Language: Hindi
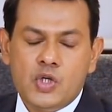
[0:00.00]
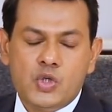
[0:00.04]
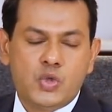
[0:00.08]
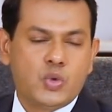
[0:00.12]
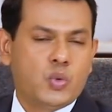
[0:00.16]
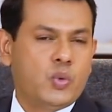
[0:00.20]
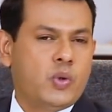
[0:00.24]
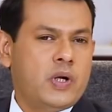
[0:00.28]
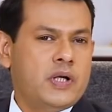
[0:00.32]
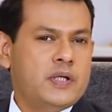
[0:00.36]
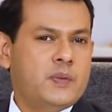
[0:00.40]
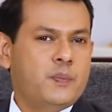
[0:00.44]

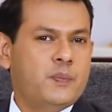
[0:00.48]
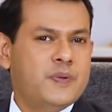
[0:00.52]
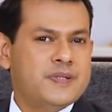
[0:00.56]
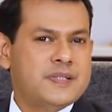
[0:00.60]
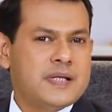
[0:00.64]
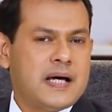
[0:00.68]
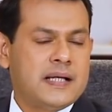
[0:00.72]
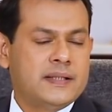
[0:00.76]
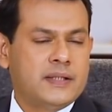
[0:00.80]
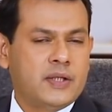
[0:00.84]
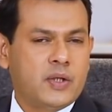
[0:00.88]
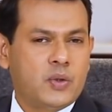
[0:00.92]
सूरज
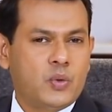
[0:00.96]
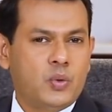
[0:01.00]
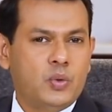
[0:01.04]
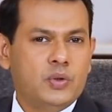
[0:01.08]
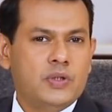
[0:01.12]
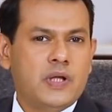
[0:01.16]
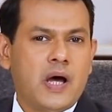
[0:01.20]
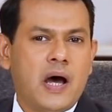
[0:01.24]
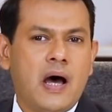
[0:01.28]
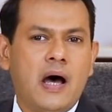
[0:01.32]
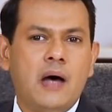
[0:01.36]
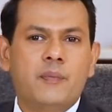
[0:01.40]
बजाते
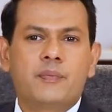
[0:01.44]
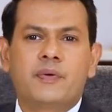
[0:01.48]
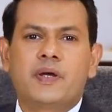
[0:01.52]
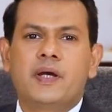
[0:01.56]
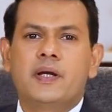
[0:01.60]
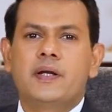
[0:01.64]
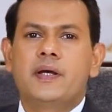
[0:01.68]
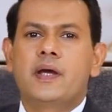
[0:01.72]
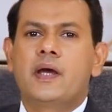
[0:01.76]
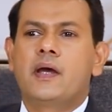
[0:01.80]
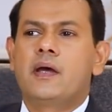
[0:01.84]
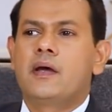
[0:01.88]
खुद
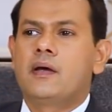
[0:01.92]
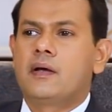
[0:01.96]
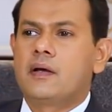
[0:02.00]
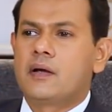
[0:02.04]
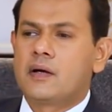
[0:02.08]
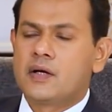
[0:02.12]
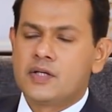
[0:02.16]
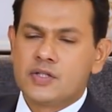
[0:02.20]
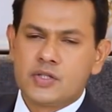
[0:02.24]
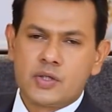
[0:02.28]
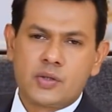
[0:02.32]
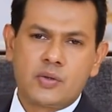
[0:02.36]
आपके लिए
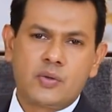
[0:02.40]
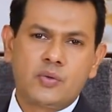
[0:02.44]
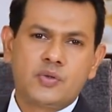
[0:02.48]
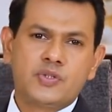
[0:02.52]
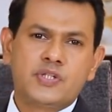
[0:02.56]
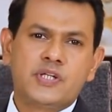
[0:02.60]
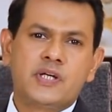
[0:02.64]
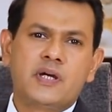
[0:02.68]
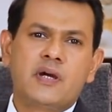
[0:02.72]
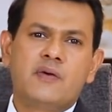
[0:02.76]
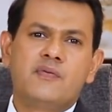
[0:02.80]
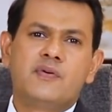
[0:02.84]
रिजक
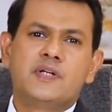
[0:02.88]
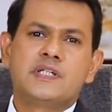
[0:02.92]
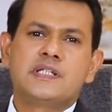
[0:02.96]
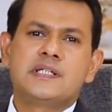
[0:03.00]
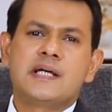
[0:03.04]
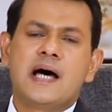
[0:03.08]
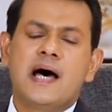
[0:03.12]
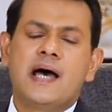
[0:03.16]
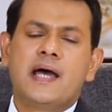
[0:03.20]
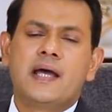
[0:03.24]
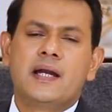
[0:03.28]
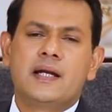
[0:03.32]
रोज़ी के
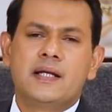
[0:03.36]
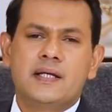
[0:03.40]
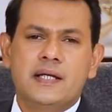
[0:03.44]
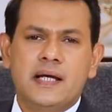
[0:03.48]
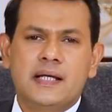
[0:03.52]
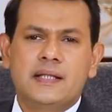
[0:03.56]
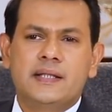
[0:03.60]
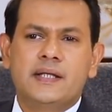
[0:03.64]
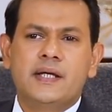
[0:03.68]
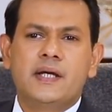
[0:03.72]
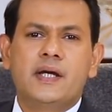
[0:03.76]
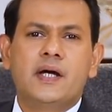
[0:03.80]
वसाइल
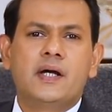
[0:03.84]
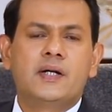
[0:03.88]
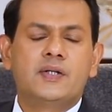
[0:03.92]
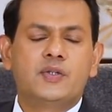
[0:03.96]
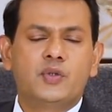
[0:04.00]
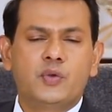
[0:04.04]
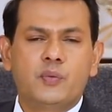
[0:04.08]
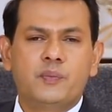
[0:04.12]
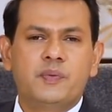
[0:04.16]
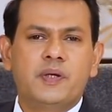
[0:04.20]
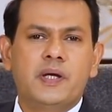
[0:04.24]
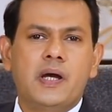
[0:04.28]
या दीगर
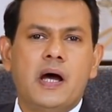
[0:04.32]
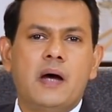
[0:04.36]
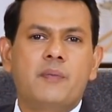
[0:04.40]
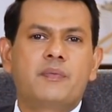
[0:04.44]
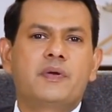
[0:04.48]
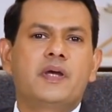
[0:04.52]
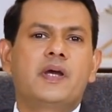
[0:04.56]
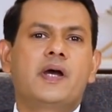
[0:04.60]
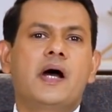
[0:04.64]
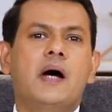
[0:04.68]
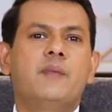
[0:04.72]
जो भी आपकी